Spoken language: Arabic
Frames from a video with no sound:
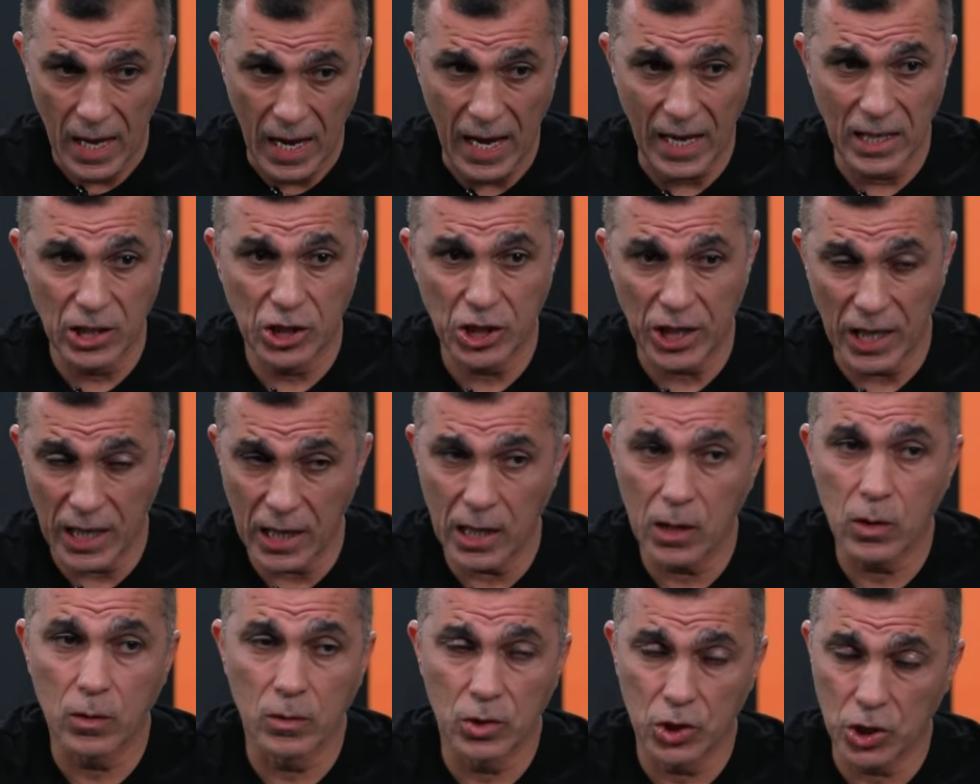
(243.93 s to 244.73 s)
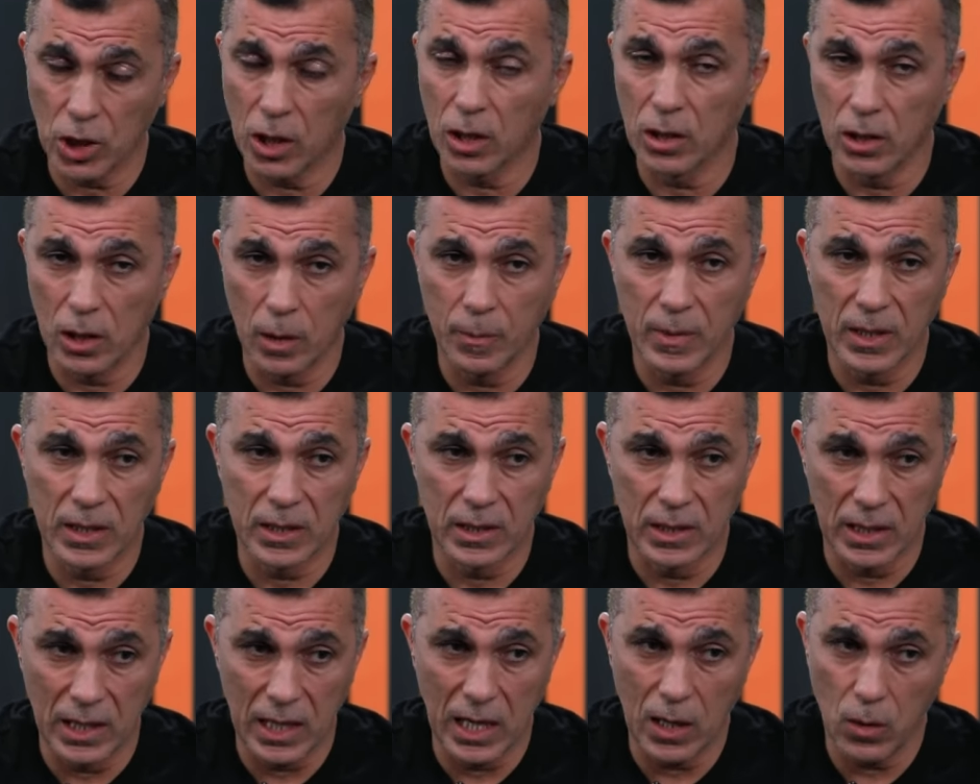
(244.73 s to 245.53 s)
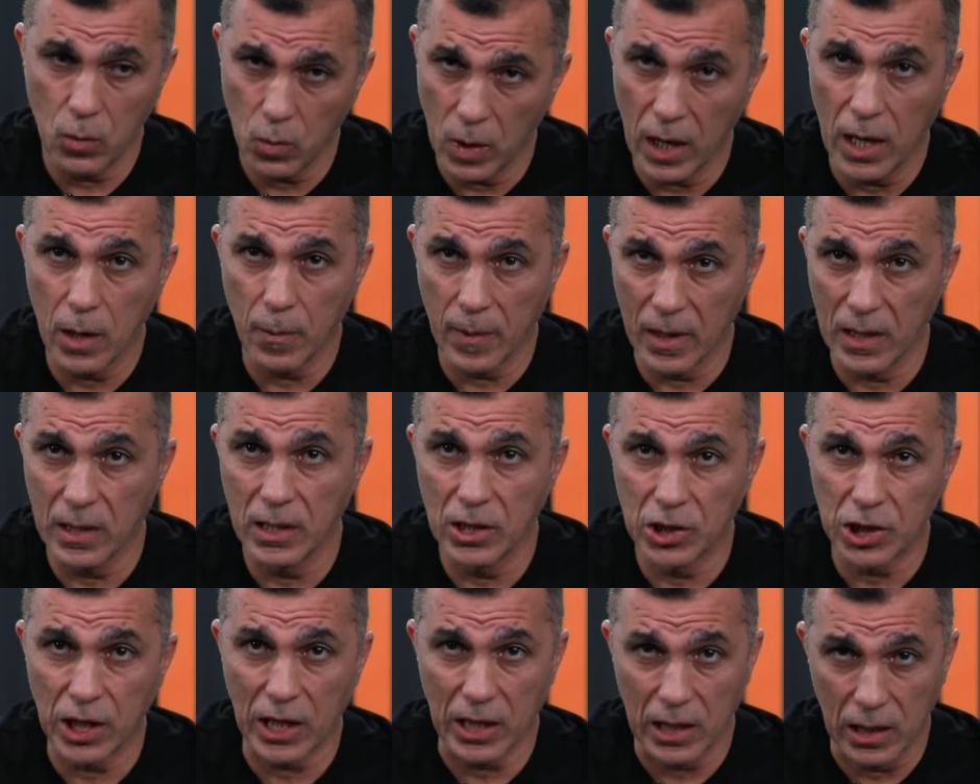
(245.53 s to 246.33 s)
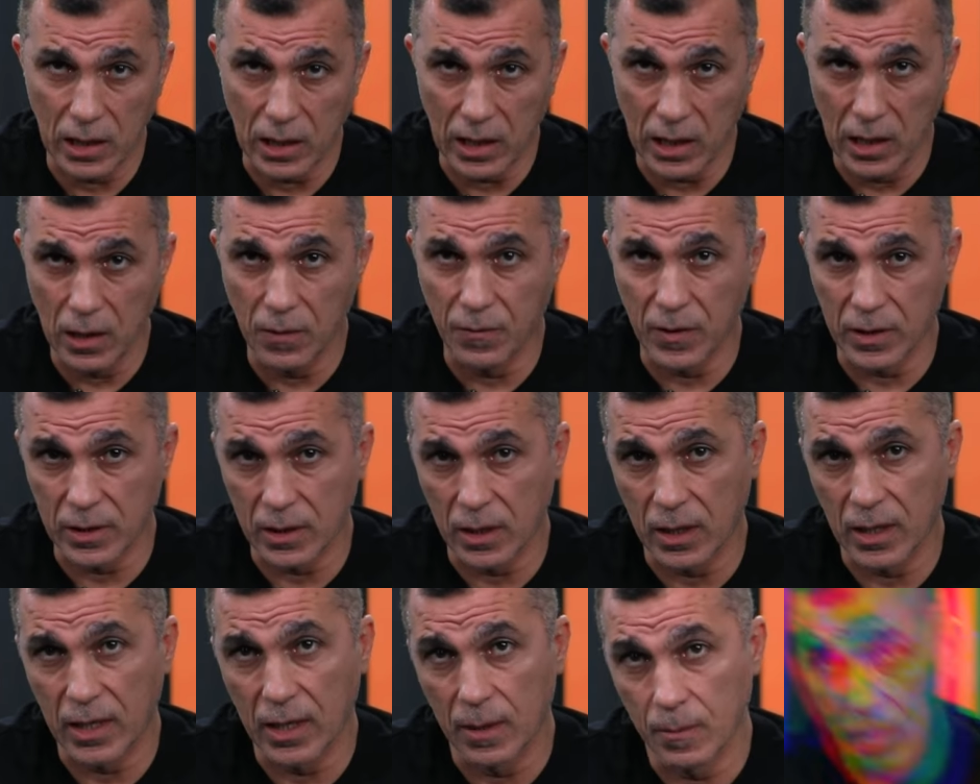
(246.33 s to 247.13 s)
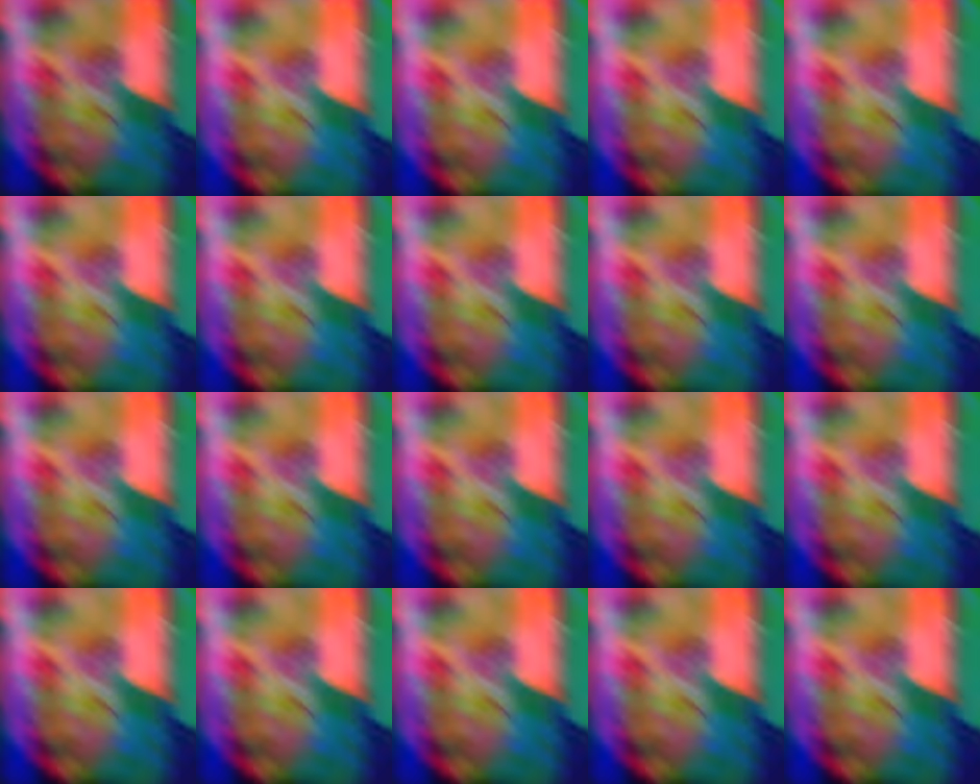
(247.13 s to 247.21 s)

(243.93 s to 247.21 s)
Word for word: هيشارك ان شاء الله باذن الله وهيبقى ليه شكل خلال الفتره الجايه